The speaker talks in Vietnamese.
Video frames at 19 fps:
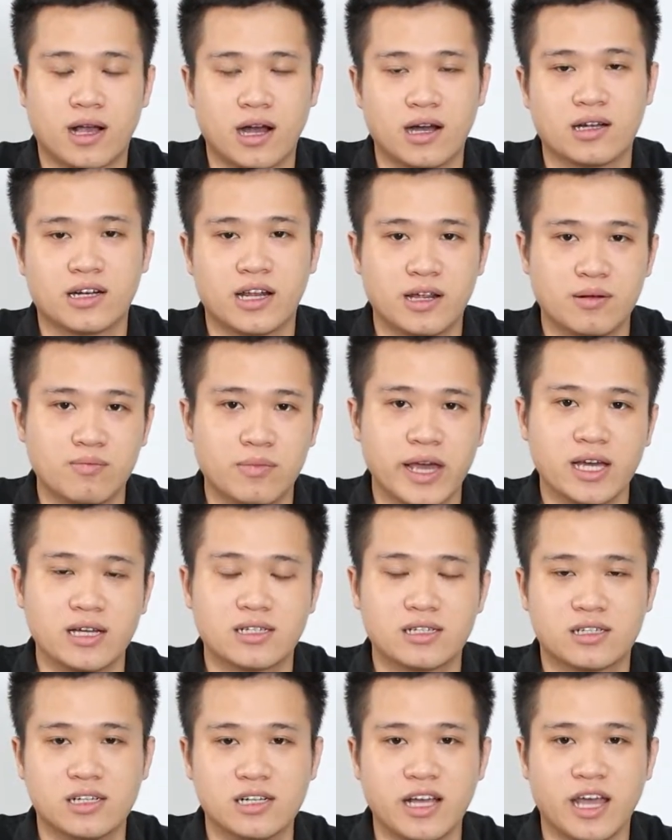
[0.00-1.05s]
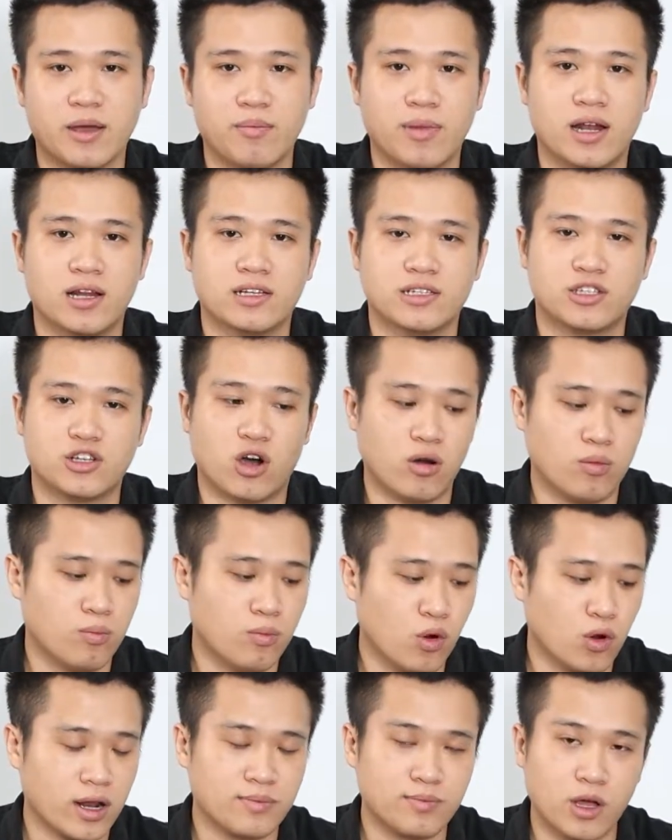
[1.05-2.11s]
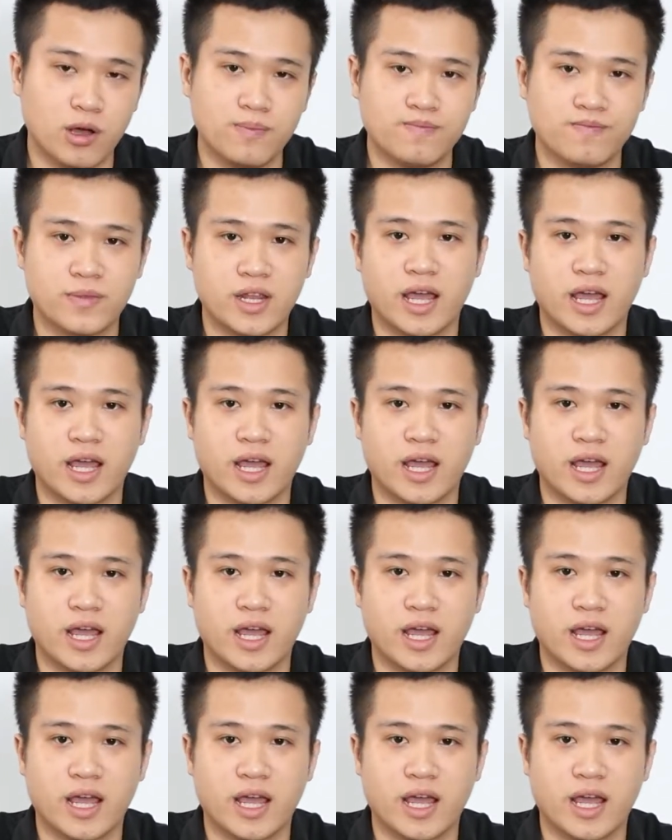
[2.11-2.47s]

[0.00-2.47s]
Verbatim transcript: cần nên biết trước khi mà lựa chọn mua laptop